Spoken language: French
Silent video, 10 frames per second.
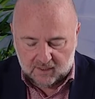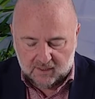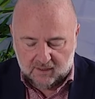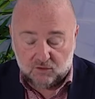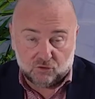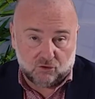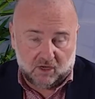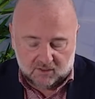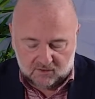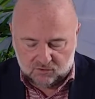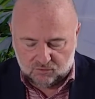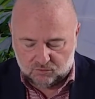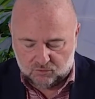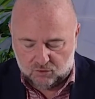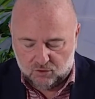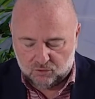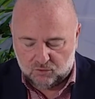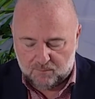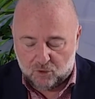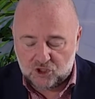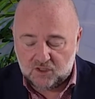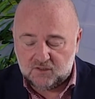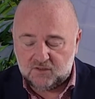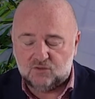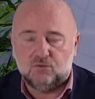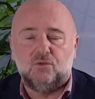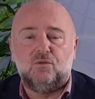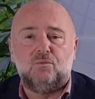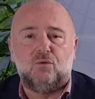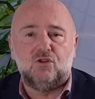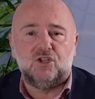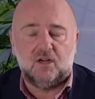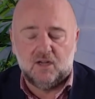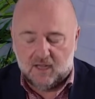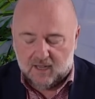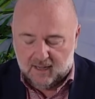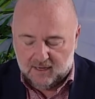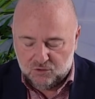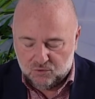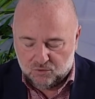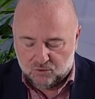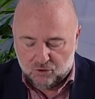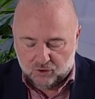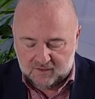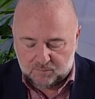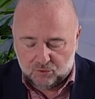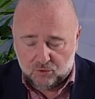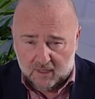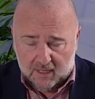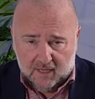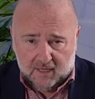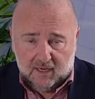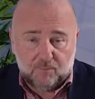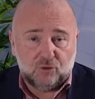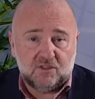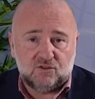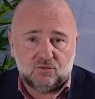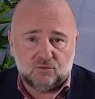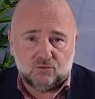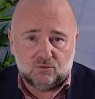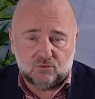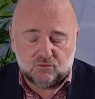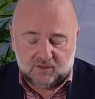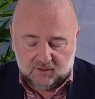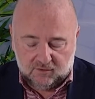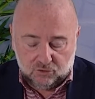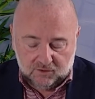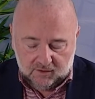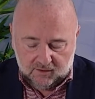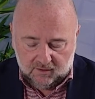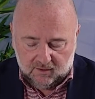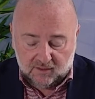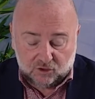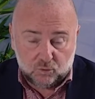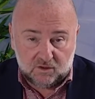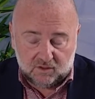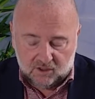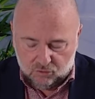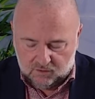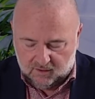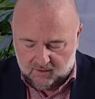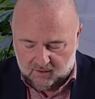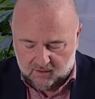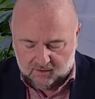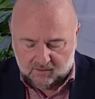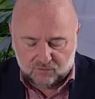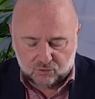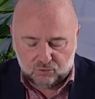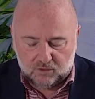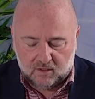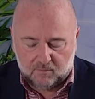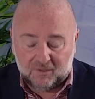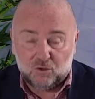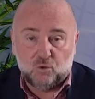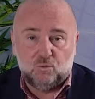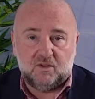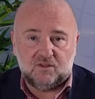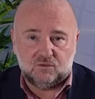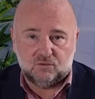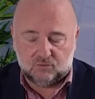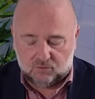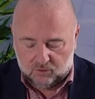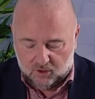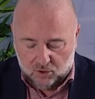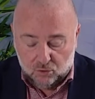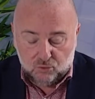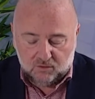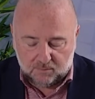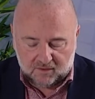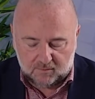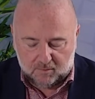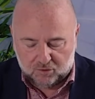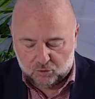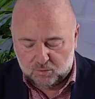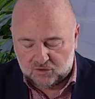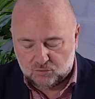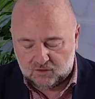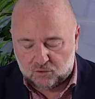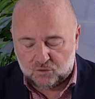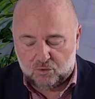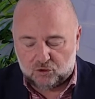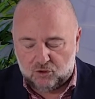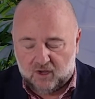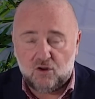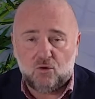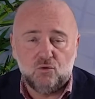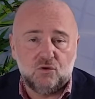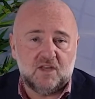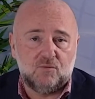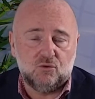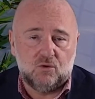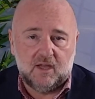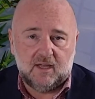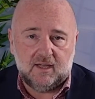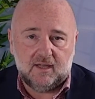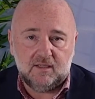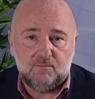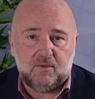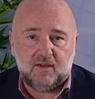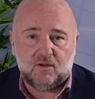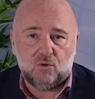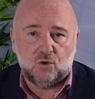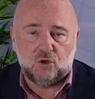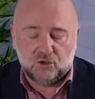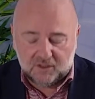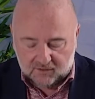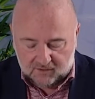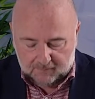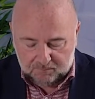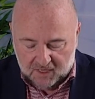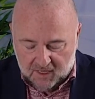Il en sera question lors de la prochaine édition en novembre prochain à Lyon Expo La protection des données et d'actualité, je dirais, est avant tout la préoccupation, euh, l'une des principales préoccupations des transporteurs à l'heure où le camion est hyper euh, connecté.